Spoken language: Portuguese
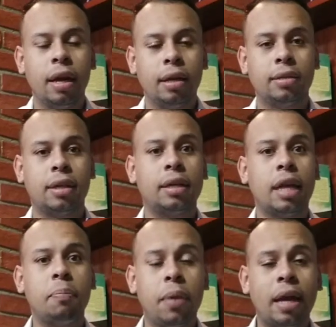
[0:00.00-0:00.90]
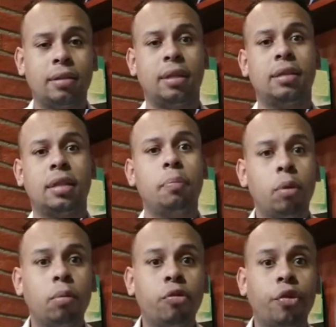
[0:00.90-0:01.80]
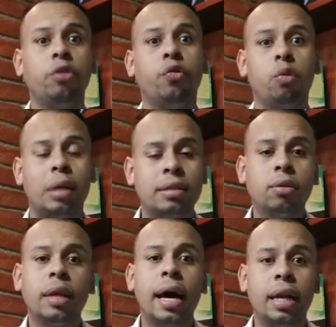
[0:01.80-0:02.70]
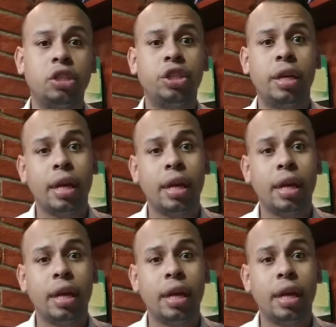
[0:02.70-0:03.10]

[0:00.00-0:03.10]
startup é essa que está promovendo formação na área de